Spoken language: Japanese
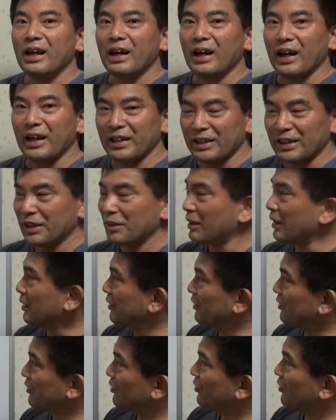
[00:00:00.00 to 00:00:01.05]
はい。では、
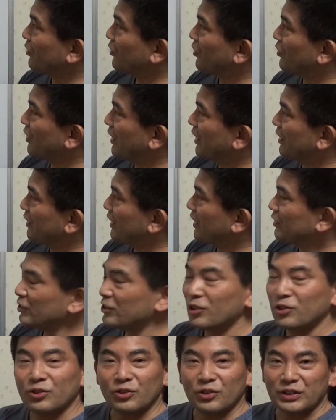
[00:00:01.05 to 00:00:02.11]
これは脱
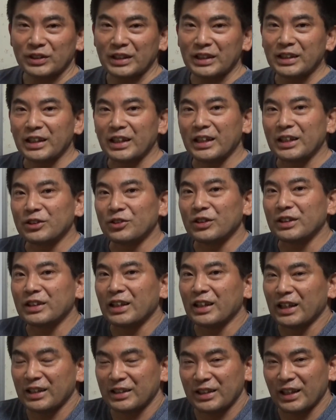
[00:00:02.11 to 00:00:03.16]
力の知識につい
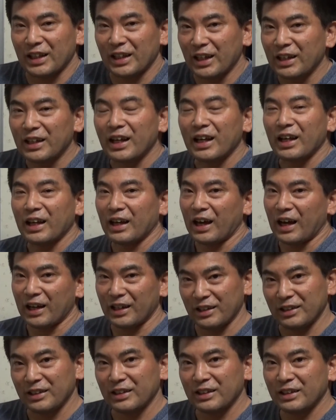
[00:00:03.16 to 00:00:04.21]
てでしたね。は
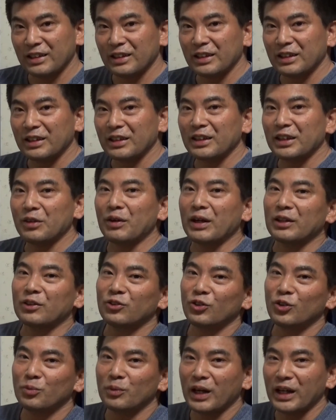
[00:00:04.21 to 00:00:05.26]
い。では、
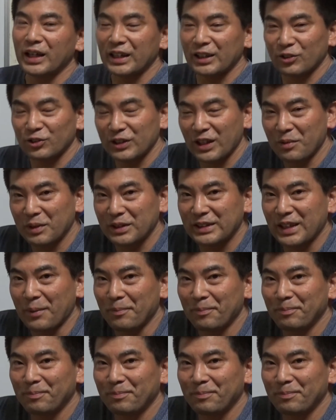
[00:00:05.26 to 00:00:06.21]
どうもありがとうございました。